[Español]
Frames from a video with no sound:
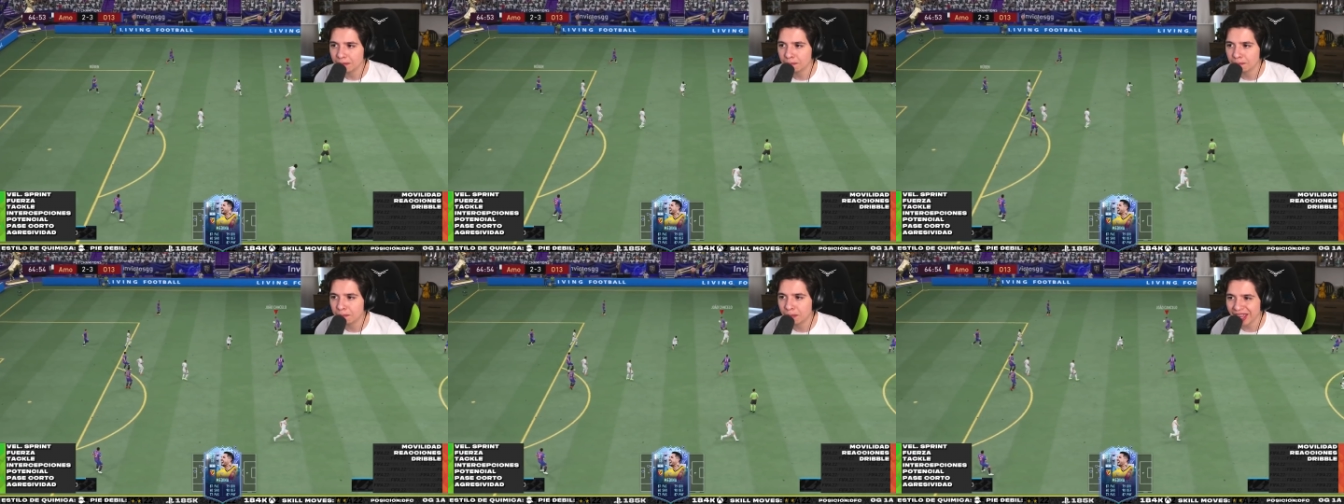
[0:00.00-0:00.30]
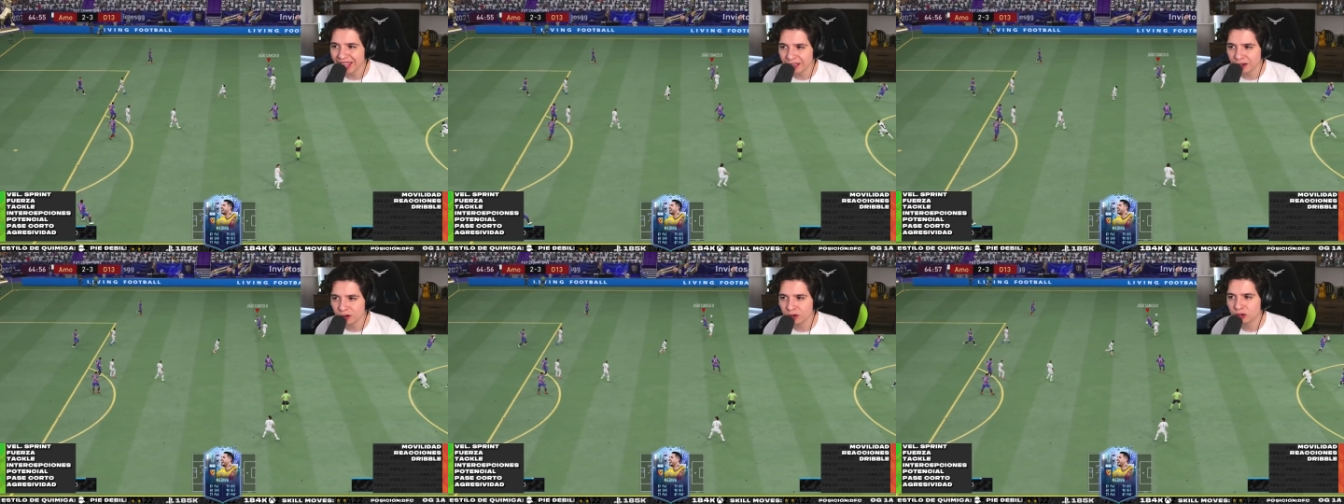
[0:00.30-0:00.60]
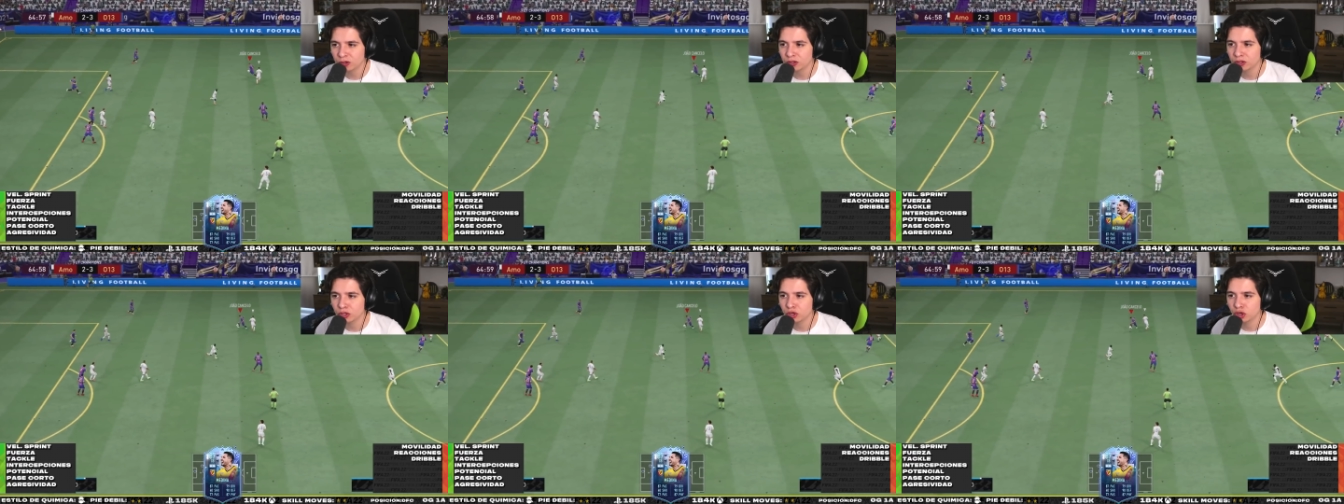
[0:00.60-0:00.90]

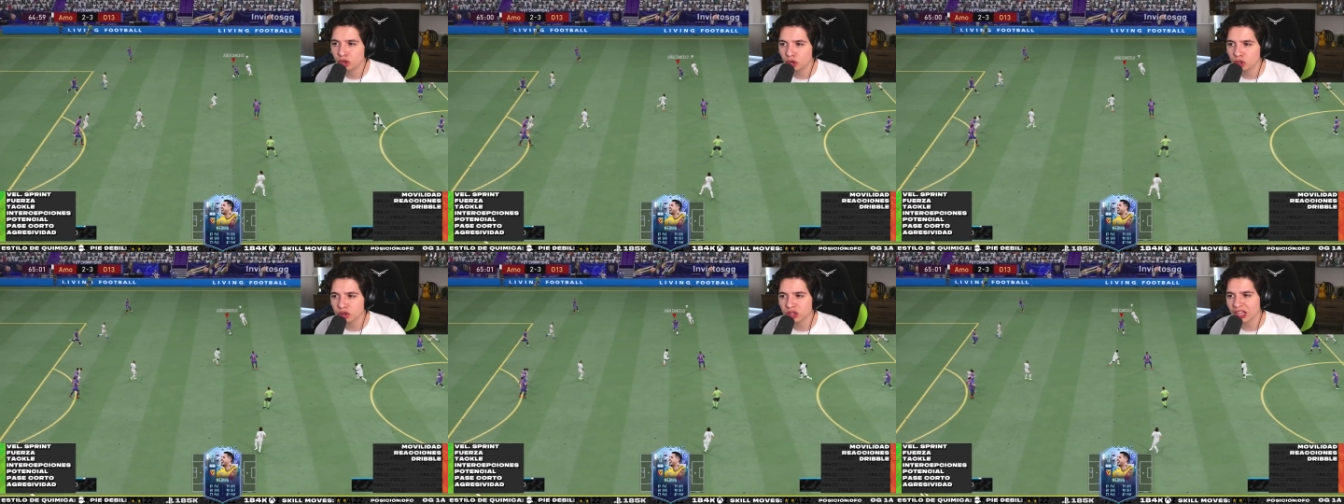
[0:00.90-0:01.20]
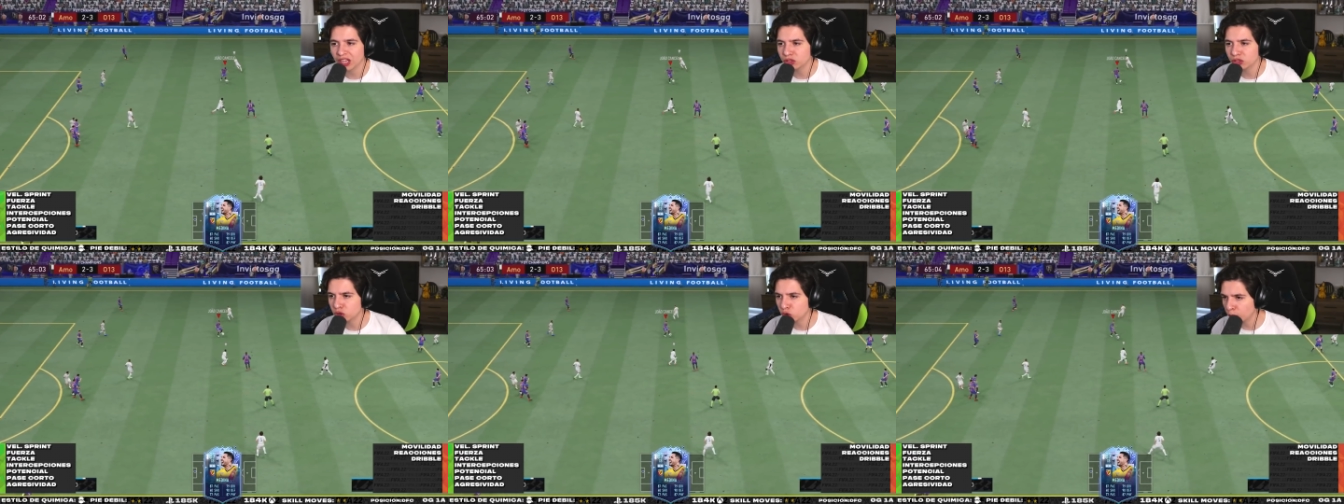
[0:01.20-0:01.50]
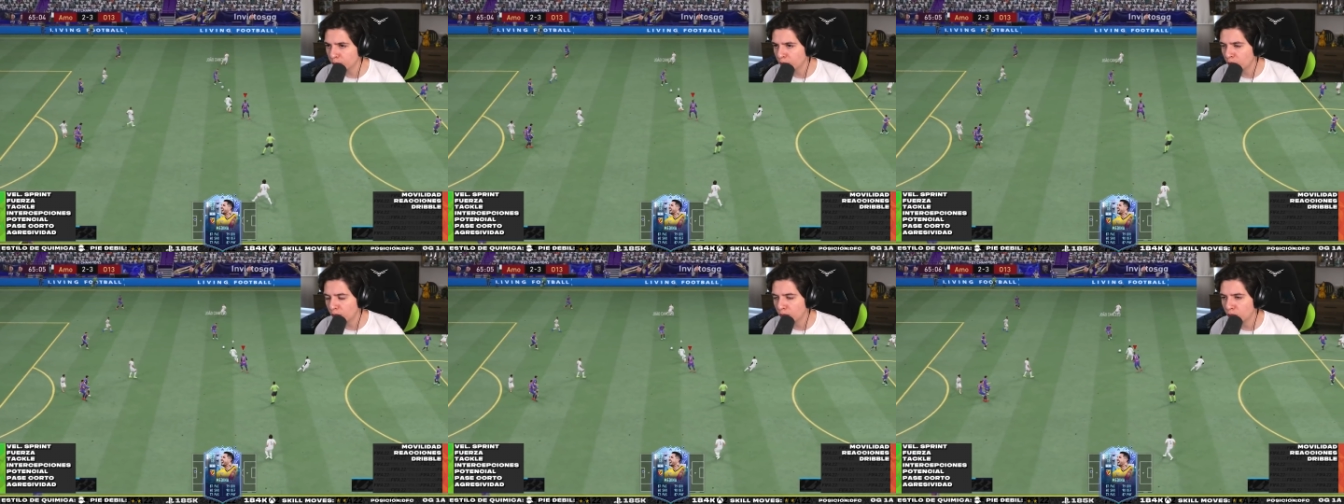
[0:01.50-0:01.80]
pero no tan
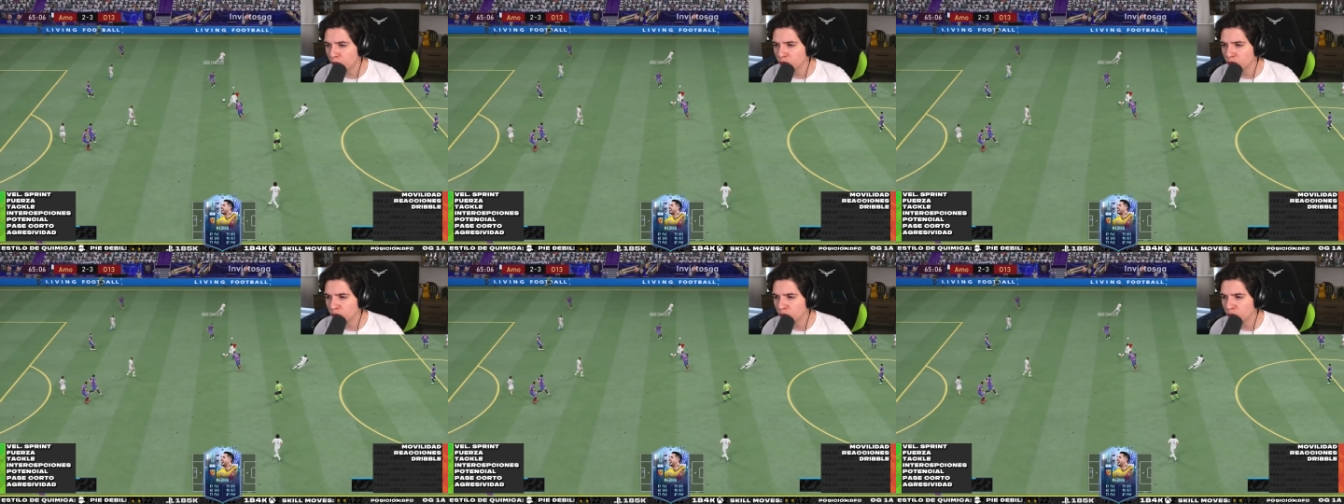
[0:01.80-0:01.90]
top como